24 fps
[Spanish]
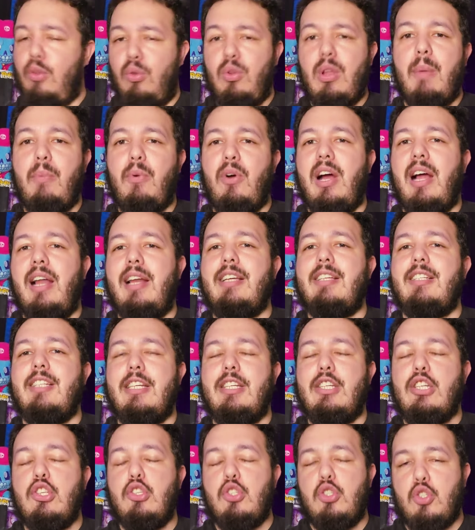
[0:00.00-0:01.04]
en un
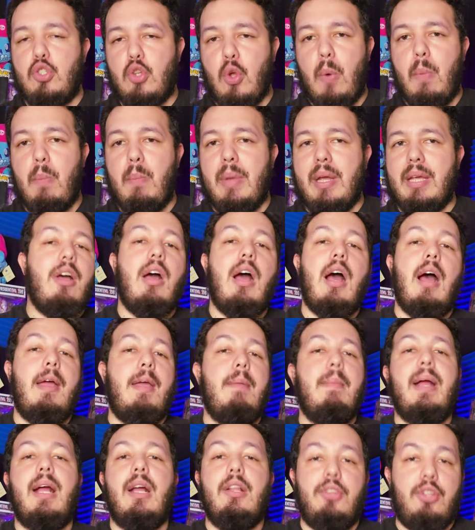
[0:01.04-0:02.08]
apocalipsis zombie. A
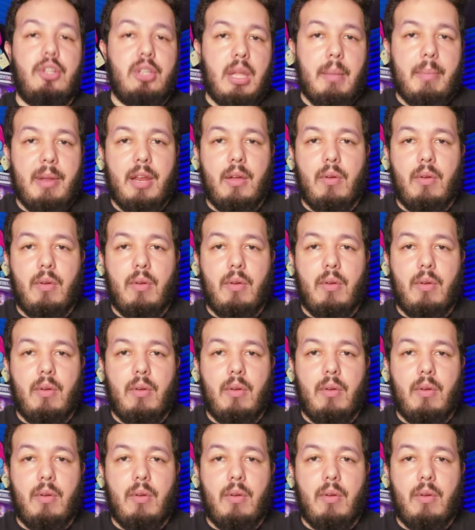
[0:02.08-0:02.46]
mí me encantó esta